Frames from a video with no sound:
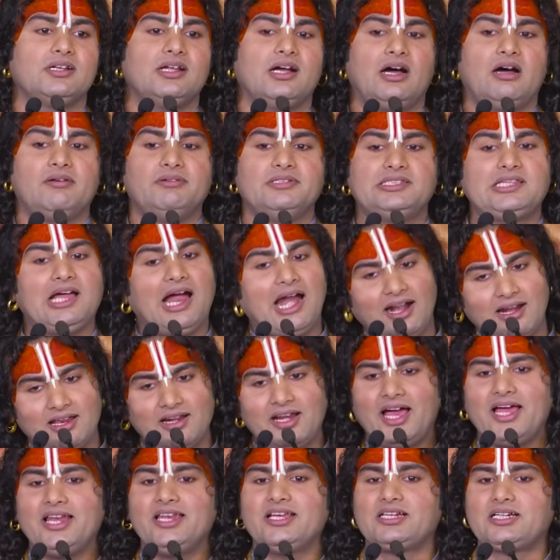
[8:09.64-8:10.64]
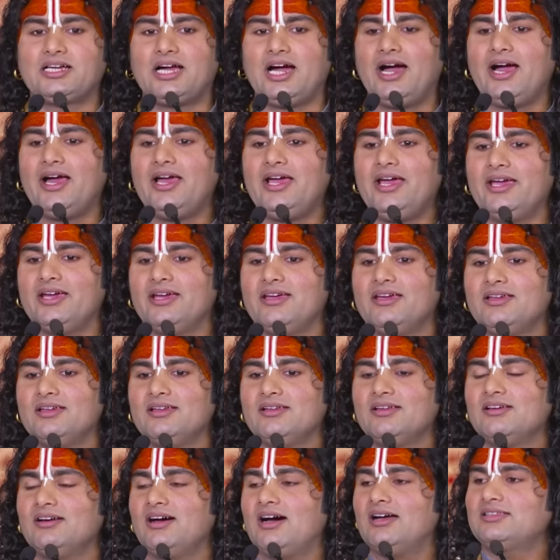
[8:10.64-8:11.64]
अब ताड़ना लिखा है
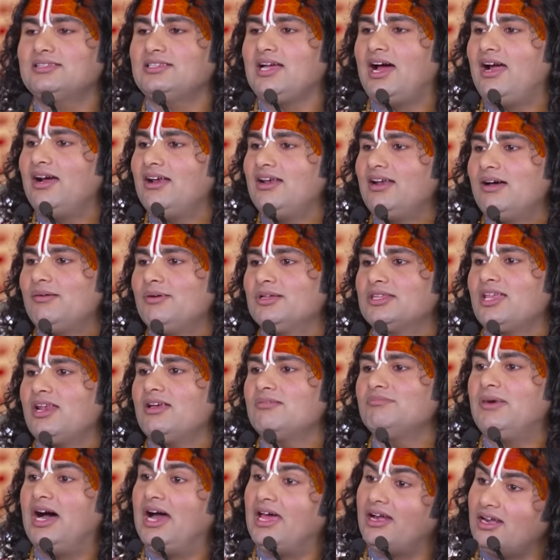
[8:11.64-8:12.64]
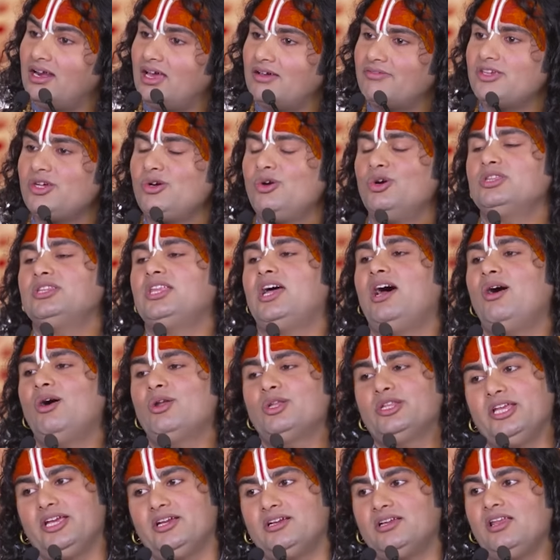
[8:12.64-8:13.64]
और ताड़ना मतलब मारना भी होता है
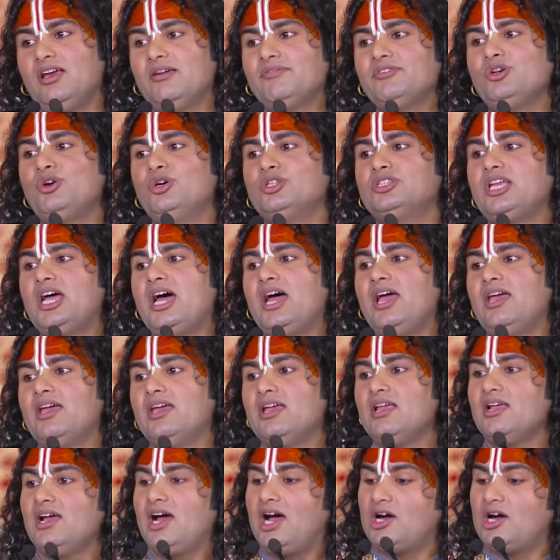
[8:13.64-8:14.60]
और देखना भी होता है